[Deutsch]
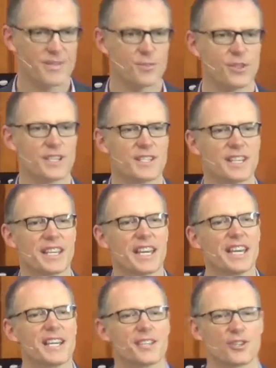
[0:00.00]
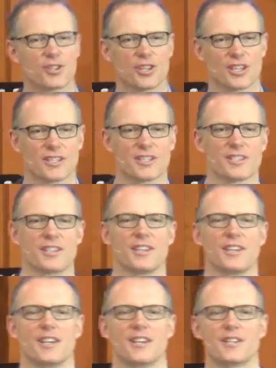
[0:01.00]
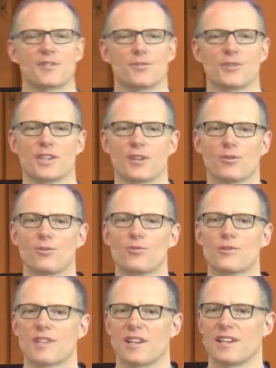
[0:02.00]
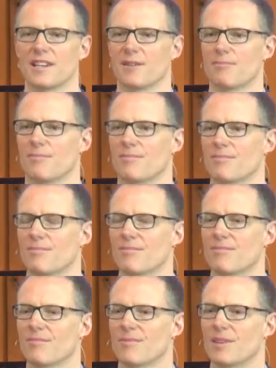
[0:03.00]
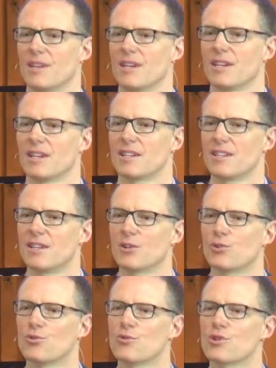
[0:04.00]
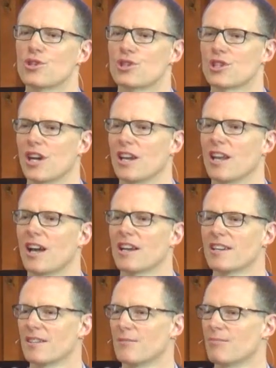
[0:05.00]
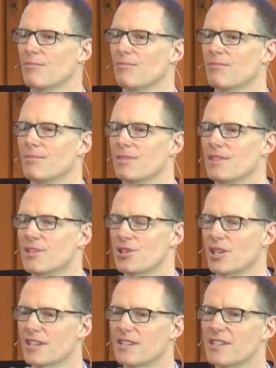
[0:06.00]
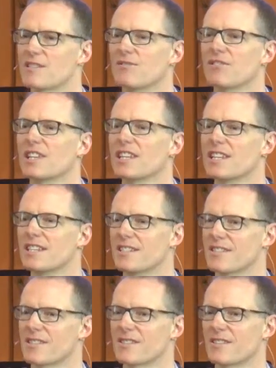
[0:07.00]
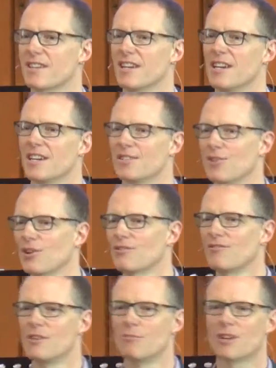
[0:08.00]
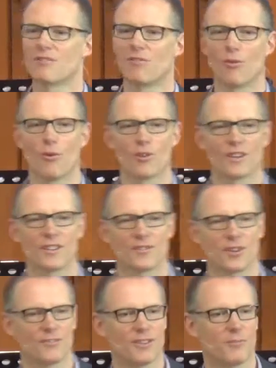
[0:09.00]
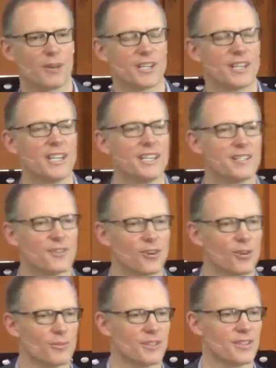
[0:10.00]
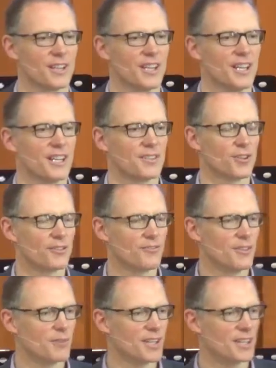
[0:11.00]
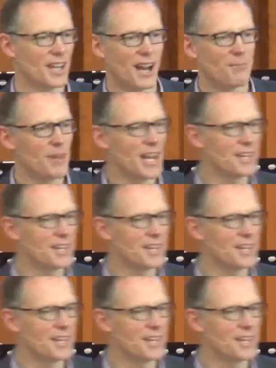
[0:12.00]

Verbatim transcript: so diese Gegenstadt zu Jerusalem. Jerusalem, die Stadt des Friedens. Dort will man wohnen, dort will man hinkommen, dort will man am